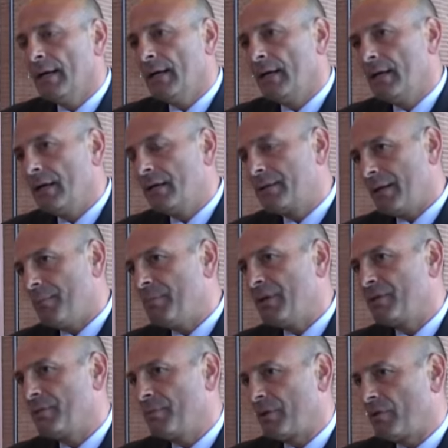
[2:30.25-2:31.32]
eh, il
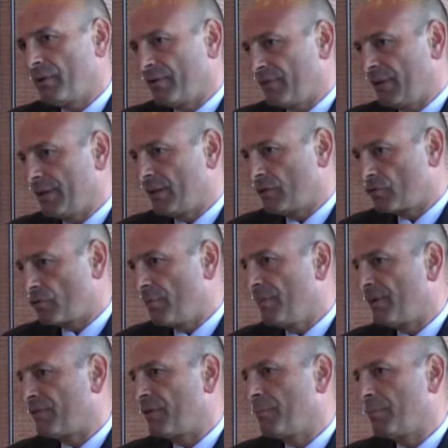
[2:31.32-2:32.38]
tablet per noi è stata una
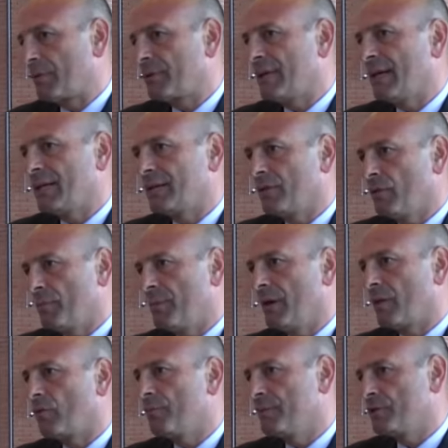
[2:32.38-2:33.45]
scommessa importante, noi
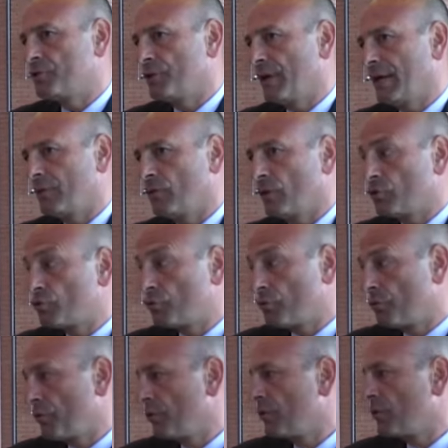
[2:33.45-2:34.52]
abbiamo cominciato a
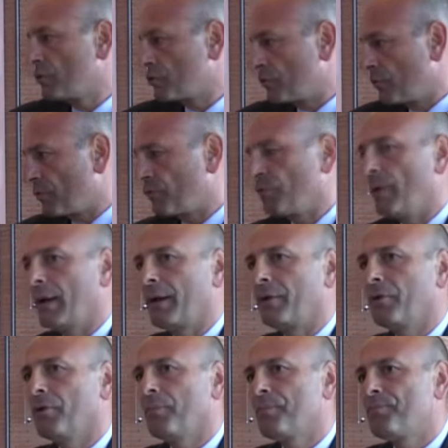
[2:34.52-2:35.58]
giugno dello scorso
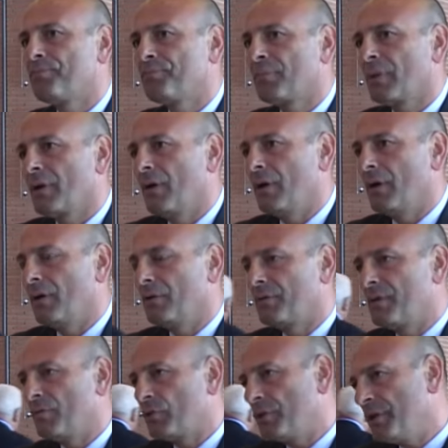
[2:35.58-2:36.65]
anno, eh,
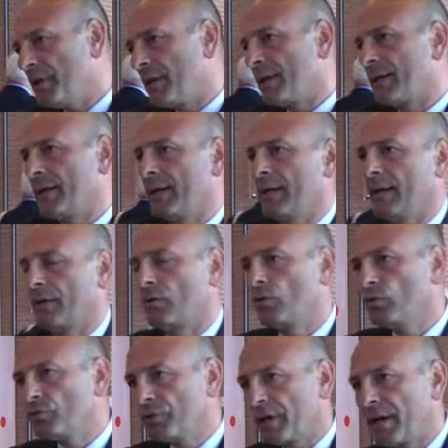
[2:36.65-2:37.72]
devo dire che
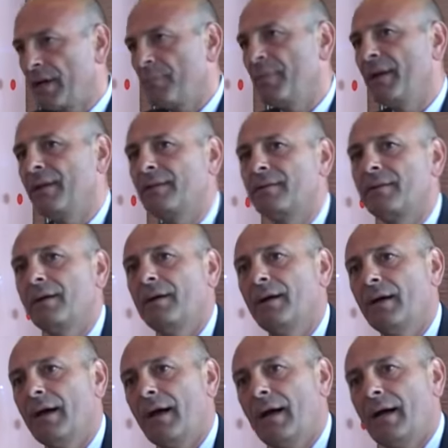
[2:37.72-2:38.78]

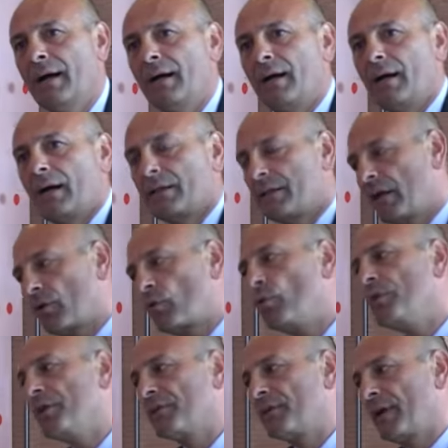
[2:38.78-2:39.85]
contrariamente a, ad
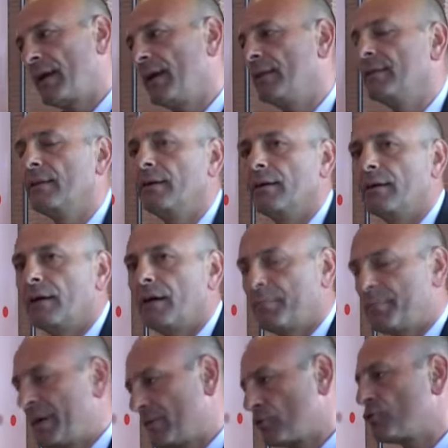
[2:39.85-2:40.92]
alcuni trend
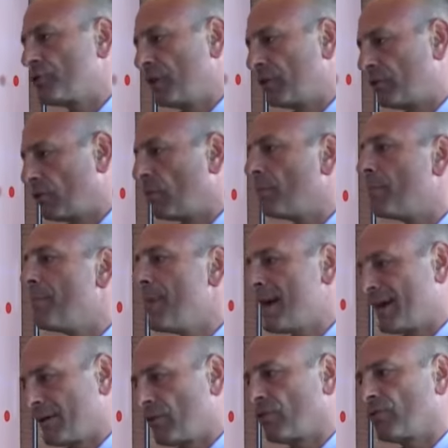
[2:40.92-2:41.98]
abbiamo scelto
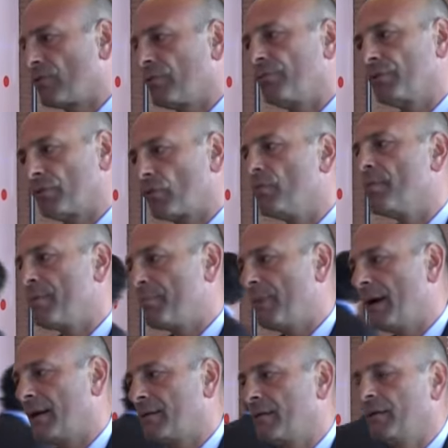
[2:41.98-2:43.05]
Microsoft come
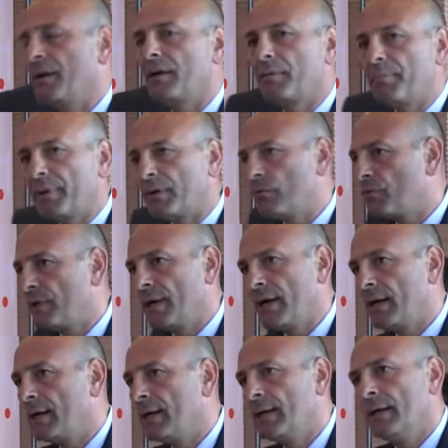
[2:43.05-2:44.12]
partner per una,